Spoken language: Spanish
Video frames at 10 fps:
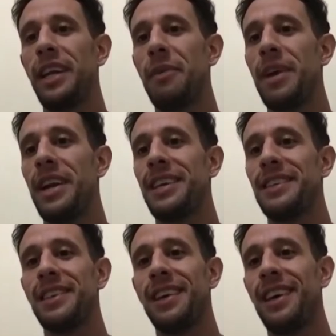
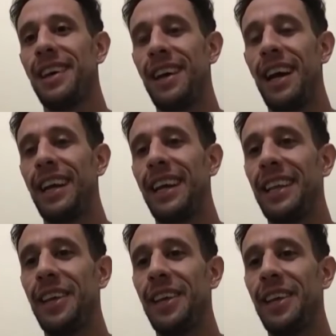Jiménez, claro. al que
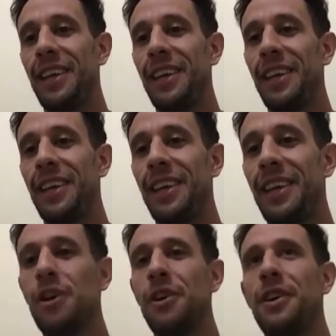le tengo un gran
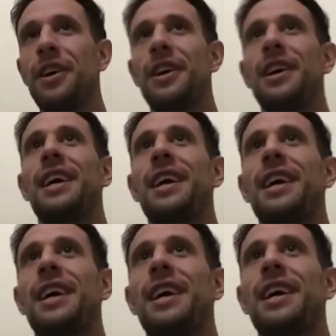aprecio. Claro.
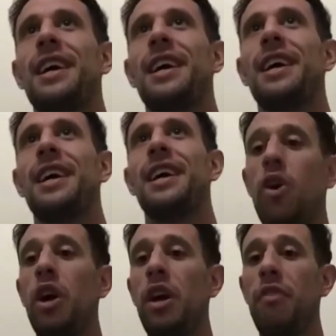y me dijo,
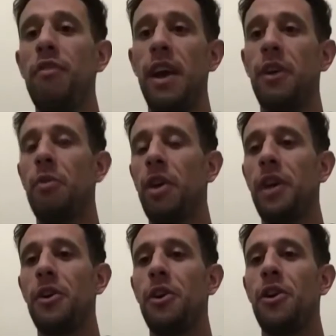eh, flaco, ¿por qué
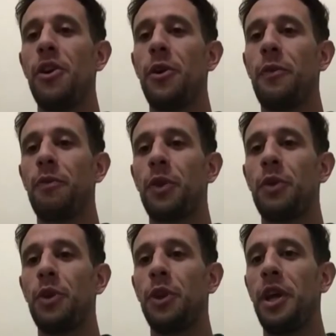no,
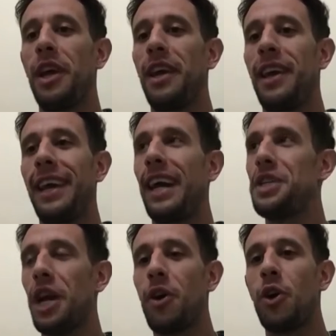no te
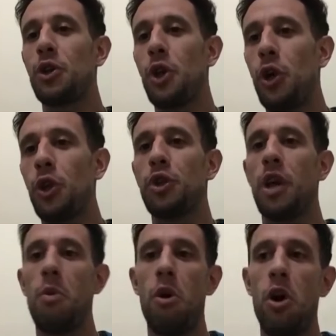enganchás con nosotros
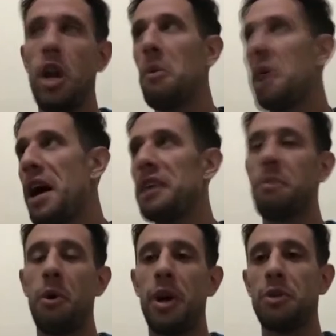al vole y vas,
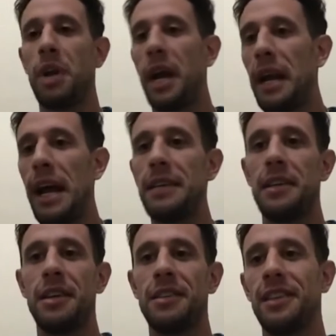probás unas
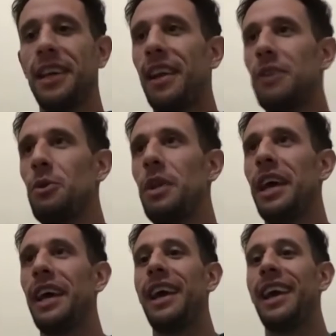clases? y resulta
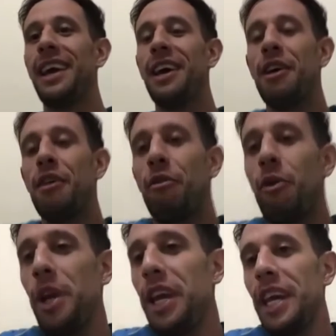que
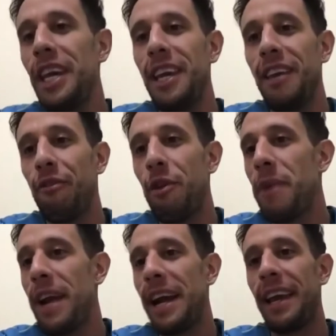fui y fui
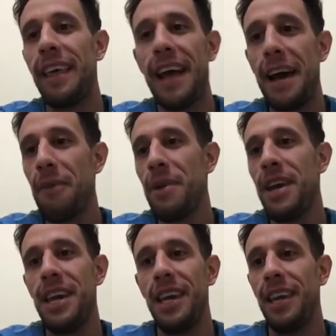para
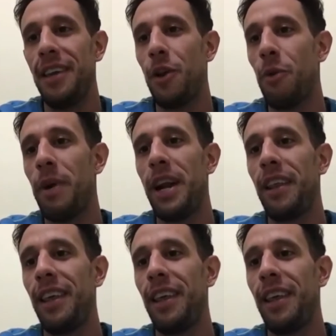quedarme y no parar